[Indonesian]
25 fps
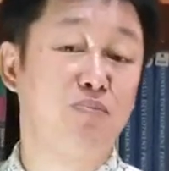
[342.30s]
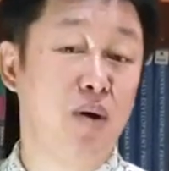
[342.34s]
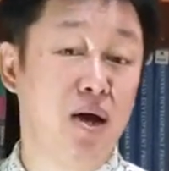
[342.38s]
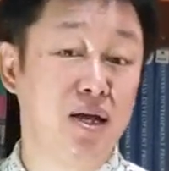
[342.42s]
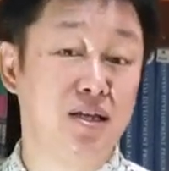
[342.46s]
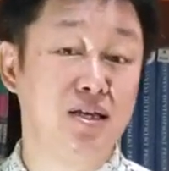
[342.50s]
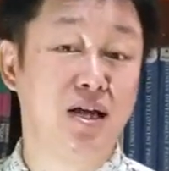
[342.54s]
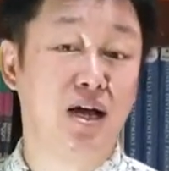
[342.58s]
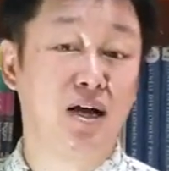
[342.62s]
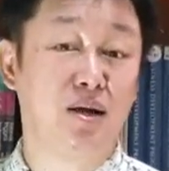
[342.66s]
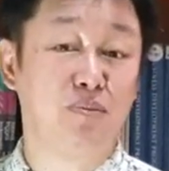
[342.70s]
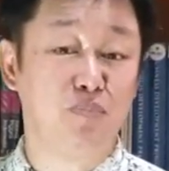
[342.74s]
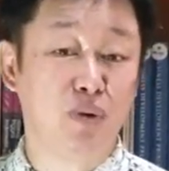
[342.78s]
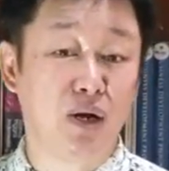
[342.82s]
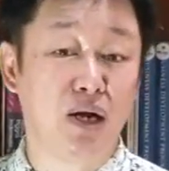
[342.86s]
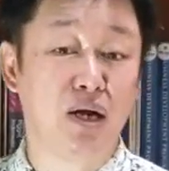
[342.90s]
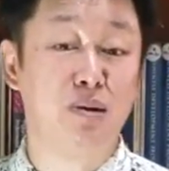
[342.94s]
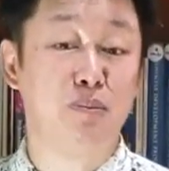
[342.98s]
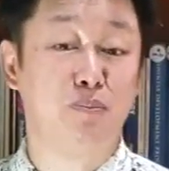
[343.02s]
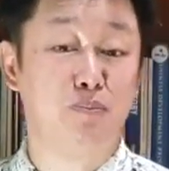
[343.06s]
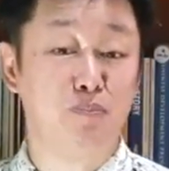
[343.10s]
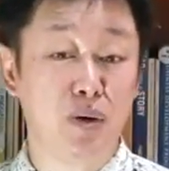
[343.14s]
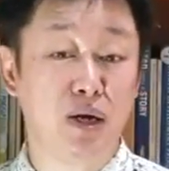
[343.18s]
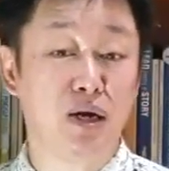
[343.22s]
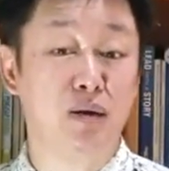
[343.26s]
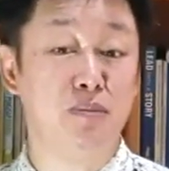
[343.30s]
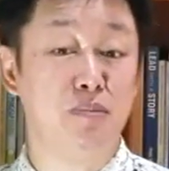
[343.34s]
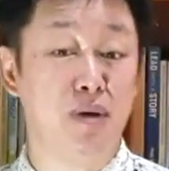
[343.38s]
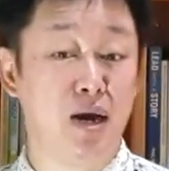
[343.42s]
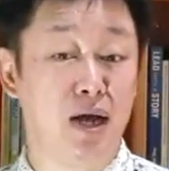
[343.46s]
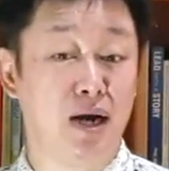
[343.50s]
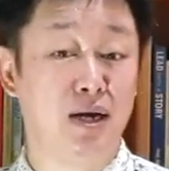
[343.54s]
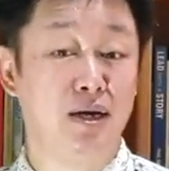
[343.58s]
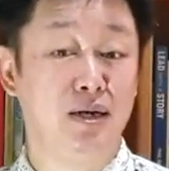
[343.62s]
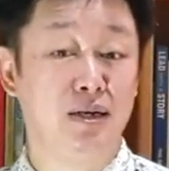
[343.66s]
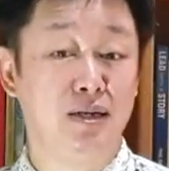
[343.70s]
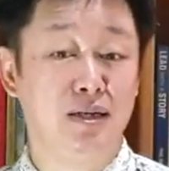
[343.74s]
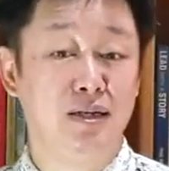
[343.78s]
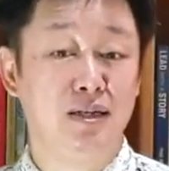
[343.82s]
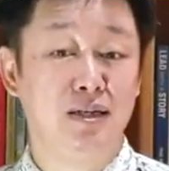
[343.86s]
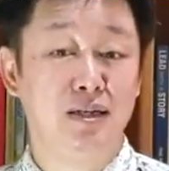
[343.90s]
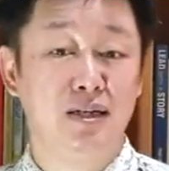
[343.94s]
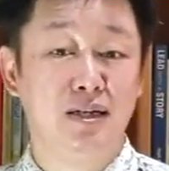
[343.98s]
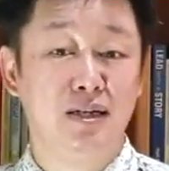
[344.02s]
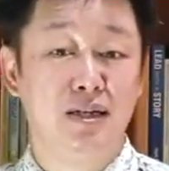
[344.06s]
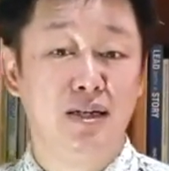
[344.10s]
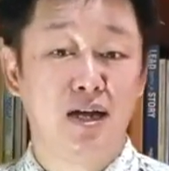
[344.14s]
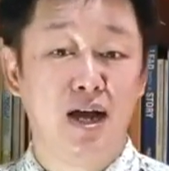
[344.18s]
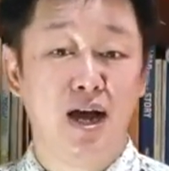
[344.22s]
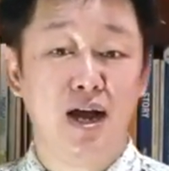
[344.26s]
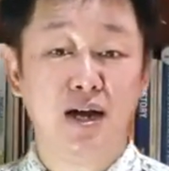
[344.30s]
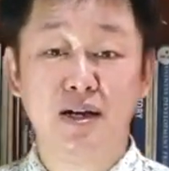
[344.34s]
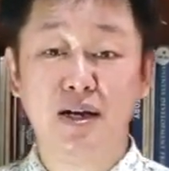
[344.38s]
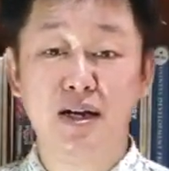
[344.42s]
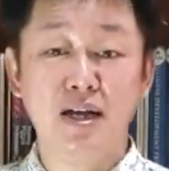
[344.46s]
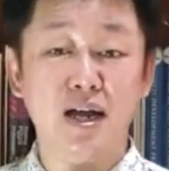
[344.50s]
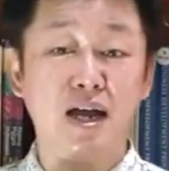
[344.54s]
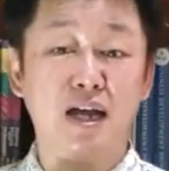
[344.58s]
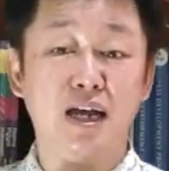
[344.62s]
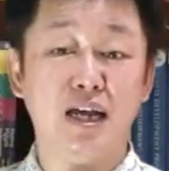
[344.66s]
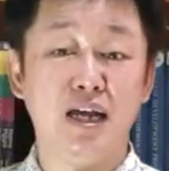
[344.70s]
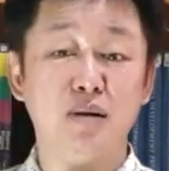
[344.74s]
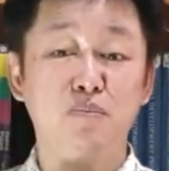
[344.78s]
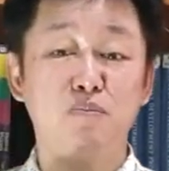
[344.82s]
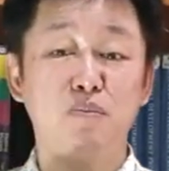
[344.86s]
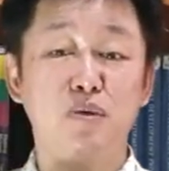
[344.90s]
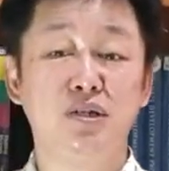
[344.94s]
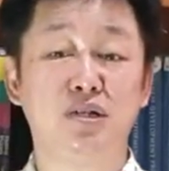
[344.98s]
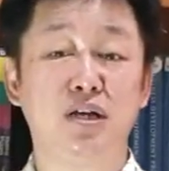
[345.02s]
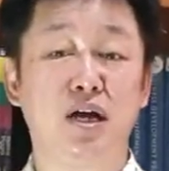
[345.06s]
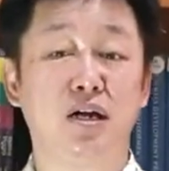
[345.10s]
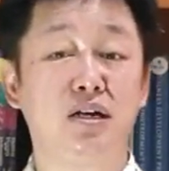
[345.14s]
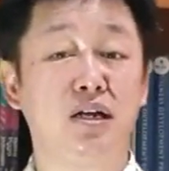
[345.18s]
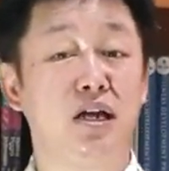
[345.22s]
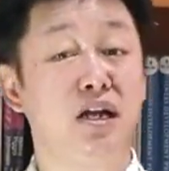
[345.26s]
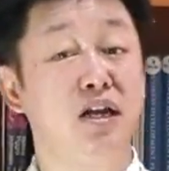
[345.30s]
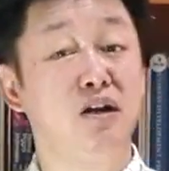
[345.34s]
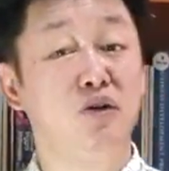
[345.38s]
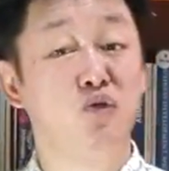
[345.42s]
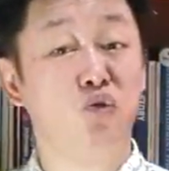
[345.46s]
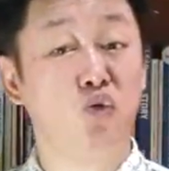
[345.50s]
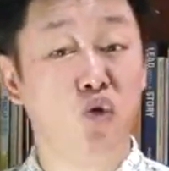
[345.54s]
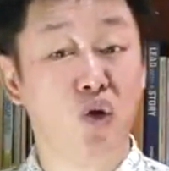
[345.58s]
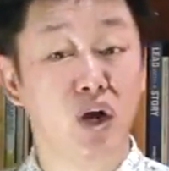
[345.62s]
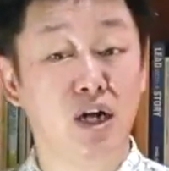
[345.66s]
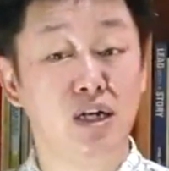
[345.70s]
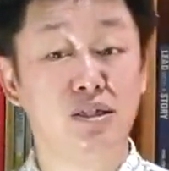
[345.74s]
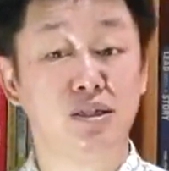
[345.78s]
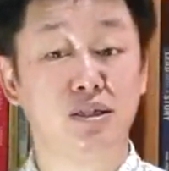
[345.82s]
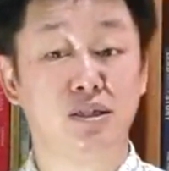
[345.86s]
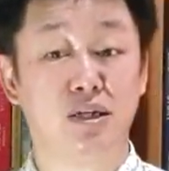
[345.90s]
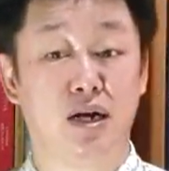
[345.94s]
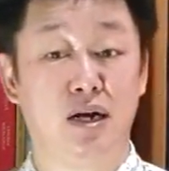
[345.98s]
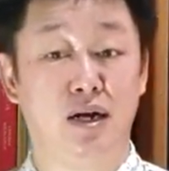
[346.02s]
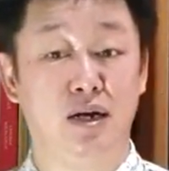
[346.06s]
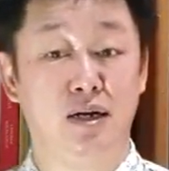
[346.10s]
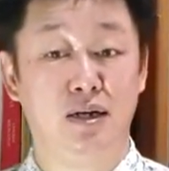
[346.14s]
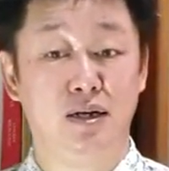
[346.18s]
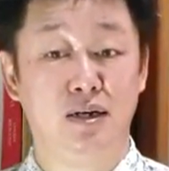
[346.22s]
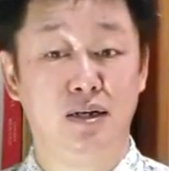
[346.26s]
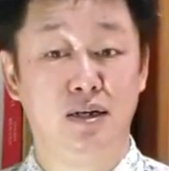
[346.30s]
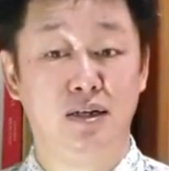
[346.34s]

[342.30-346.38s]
banyak penggemar. Ada yang ingin menjadi influencer,